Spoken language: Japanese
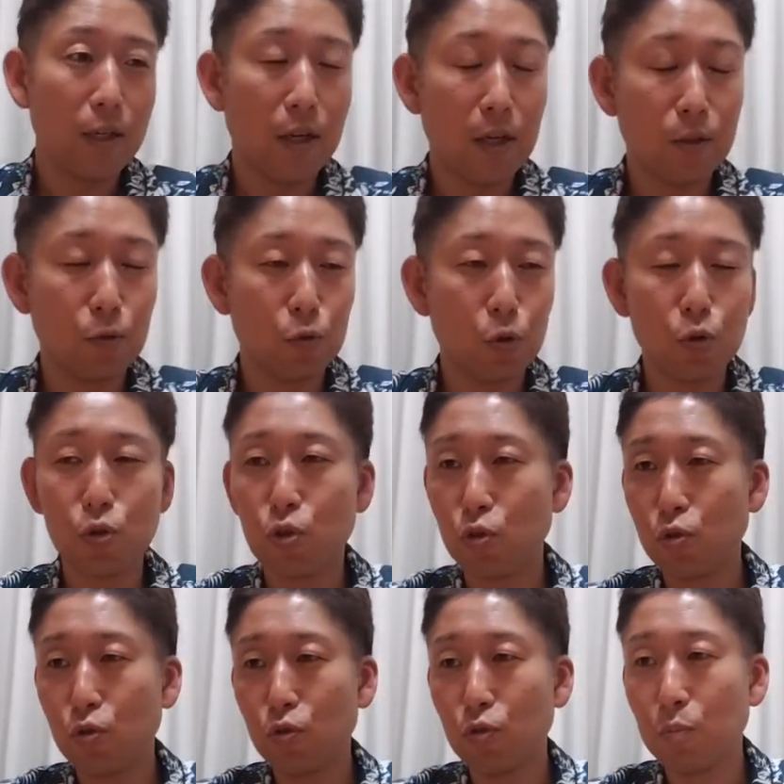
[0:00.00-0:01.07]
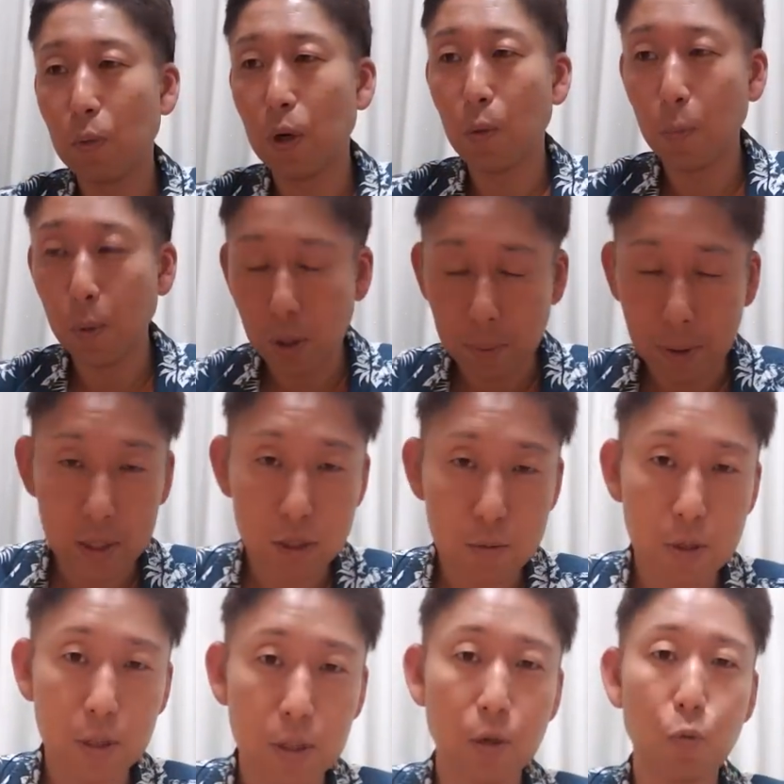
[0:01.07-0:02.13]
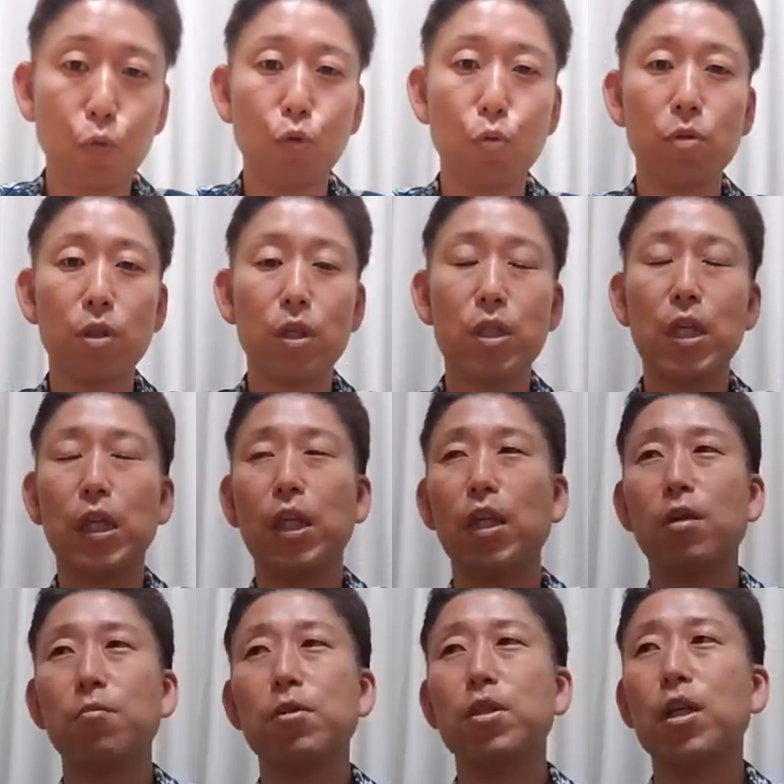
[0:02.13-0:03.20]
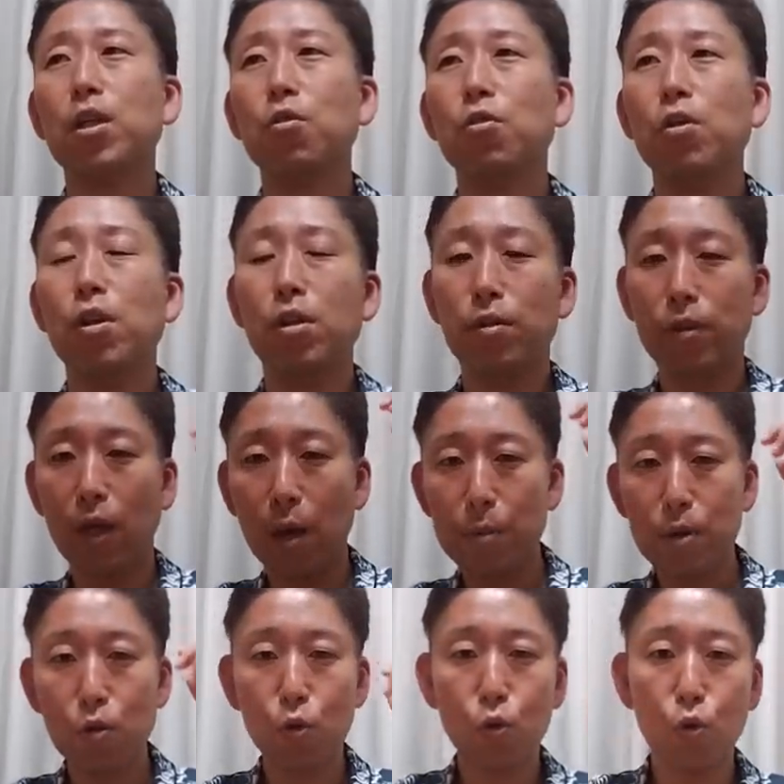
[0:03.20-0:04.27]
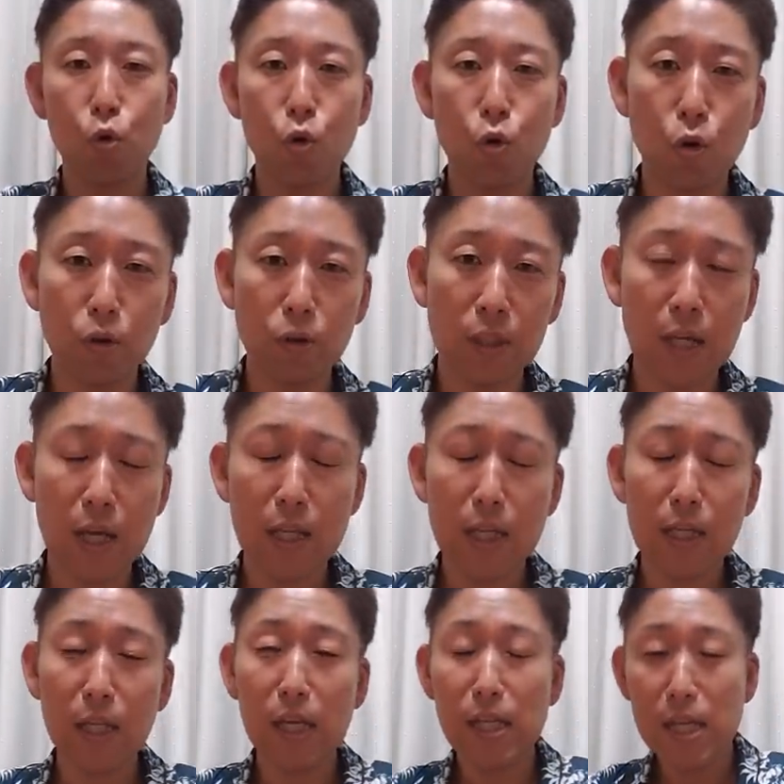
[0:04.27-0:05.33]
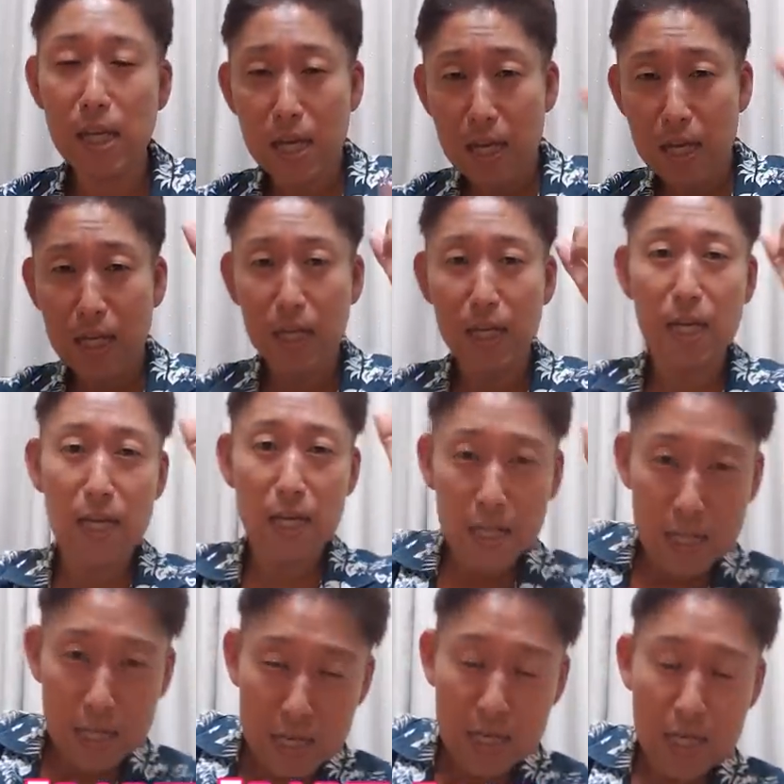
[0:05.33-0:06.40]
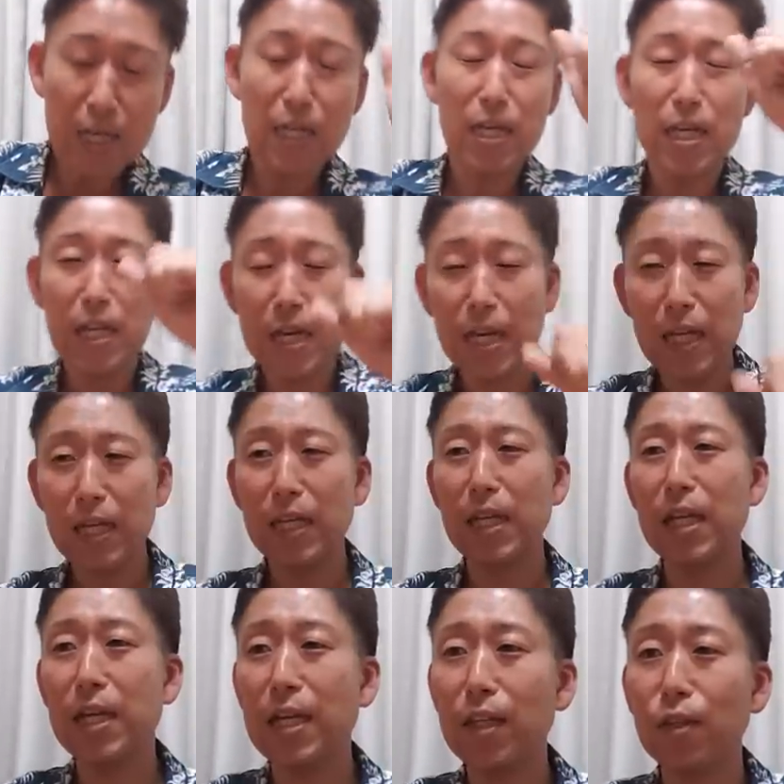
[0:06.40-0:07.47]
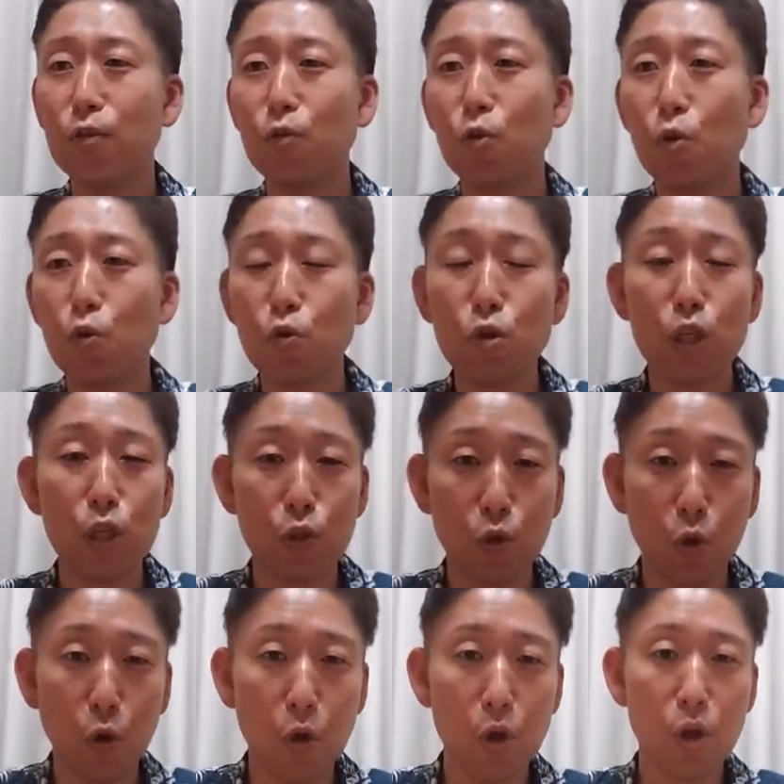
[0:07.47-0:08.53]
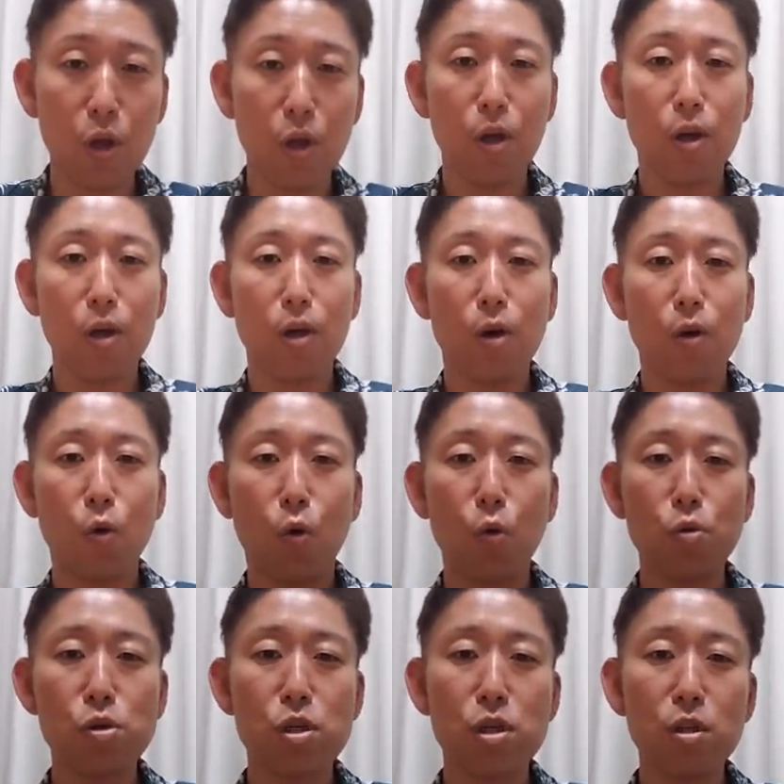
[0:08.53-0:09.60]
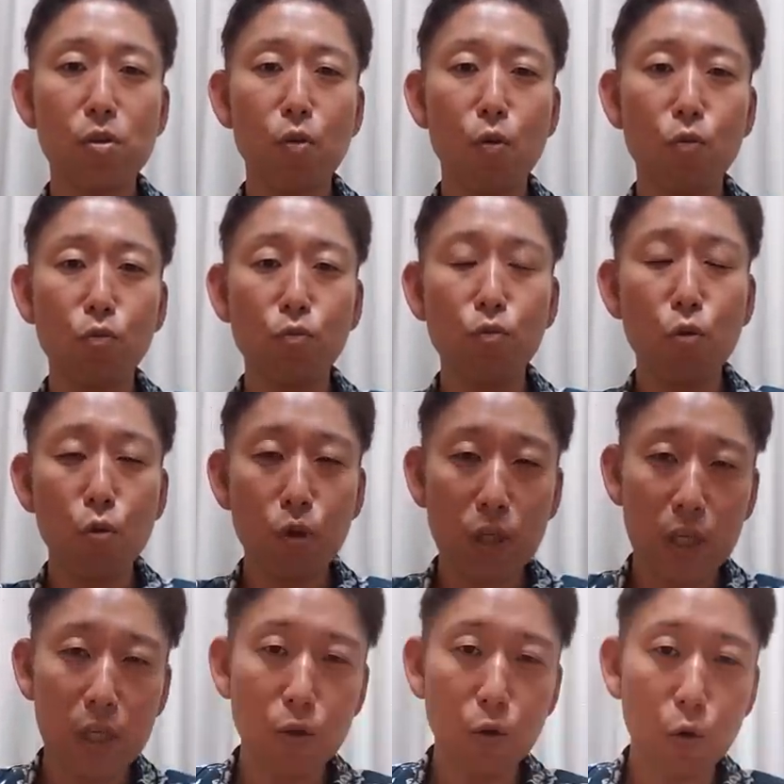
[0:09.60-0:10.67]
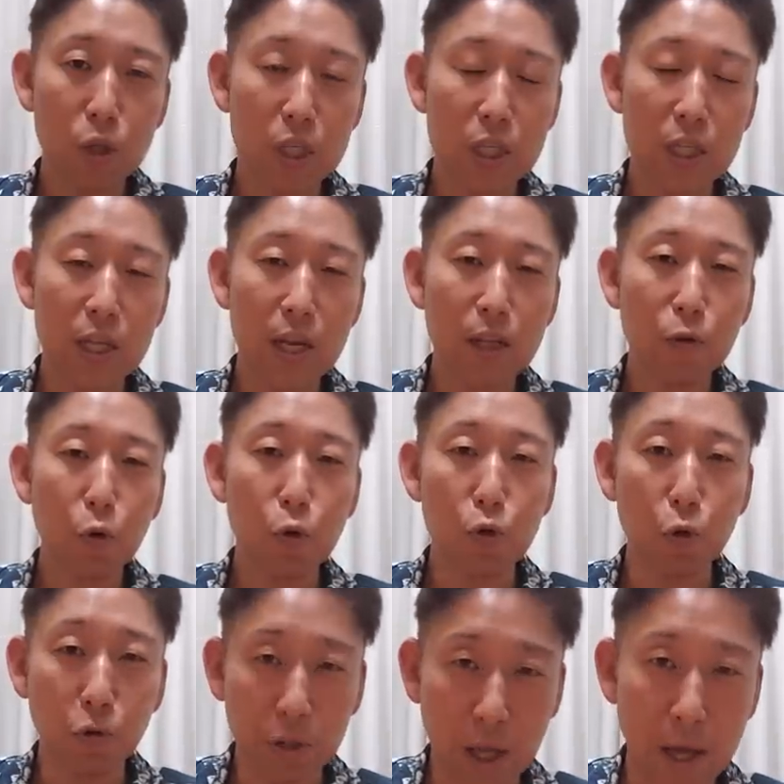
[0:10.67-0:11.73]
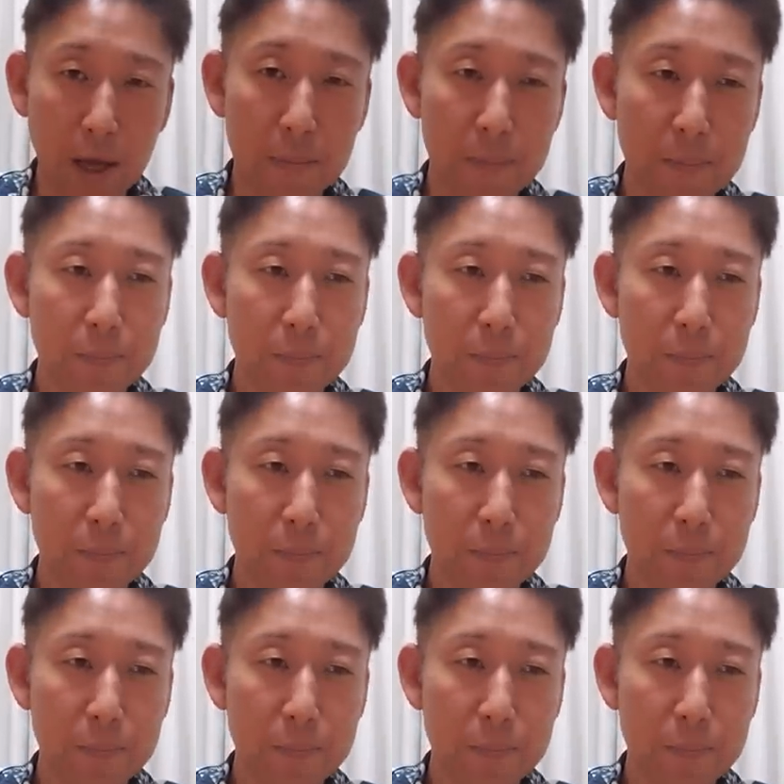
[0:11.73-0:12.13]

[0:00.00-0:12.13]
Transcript: あの途中まあまあ今初めて本当見させていただきましたけどサビのとこの「ダダダダダダダダダダっていう6人の腰の動きのキレの良さ